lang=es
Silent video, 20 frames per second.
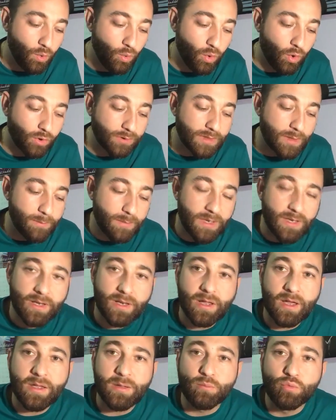Luego también
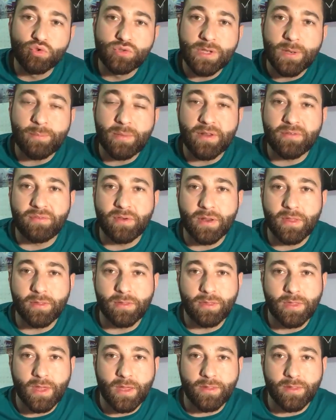hay mucha
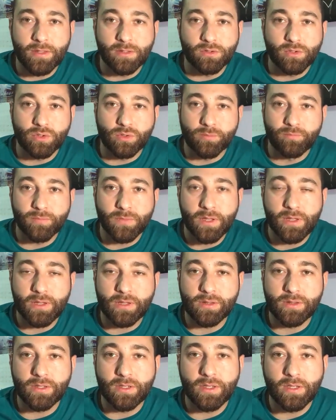preferencia ahí dentro. Es
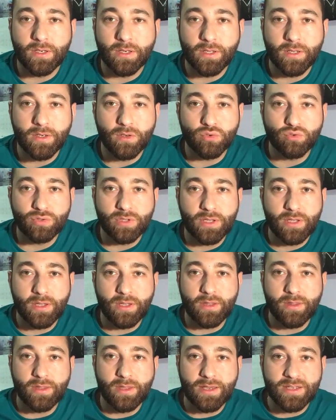decir, eh, no
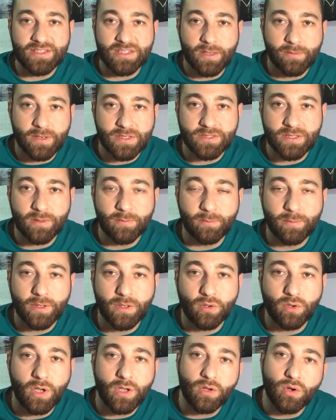sé en qué se basan,
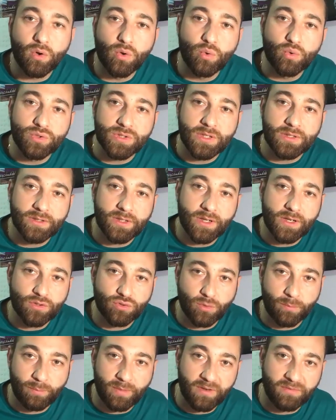pero hay concursantes que
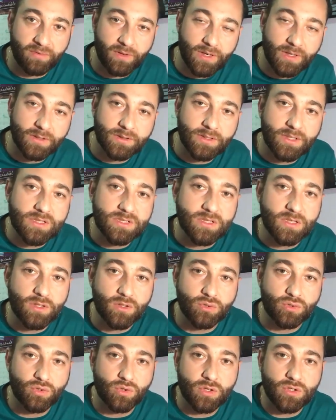son preferentes y
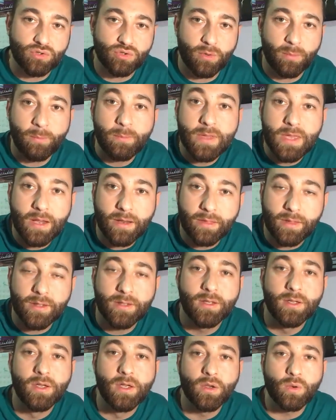otros que son mierda.
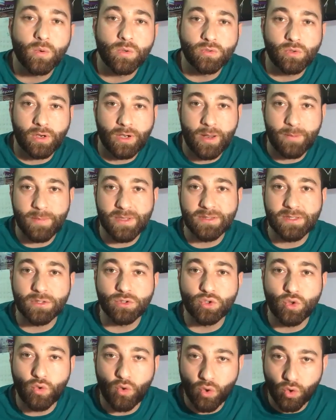Cuando realmente
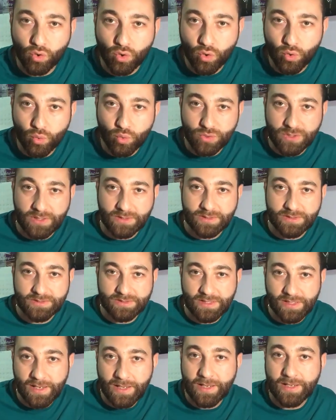todos los concursantes
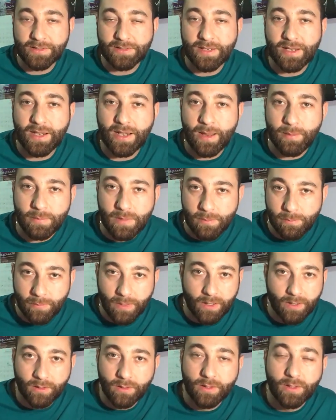tienen que tener la
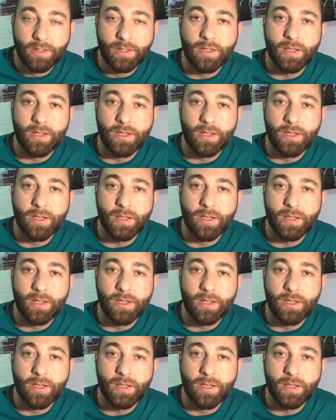misma,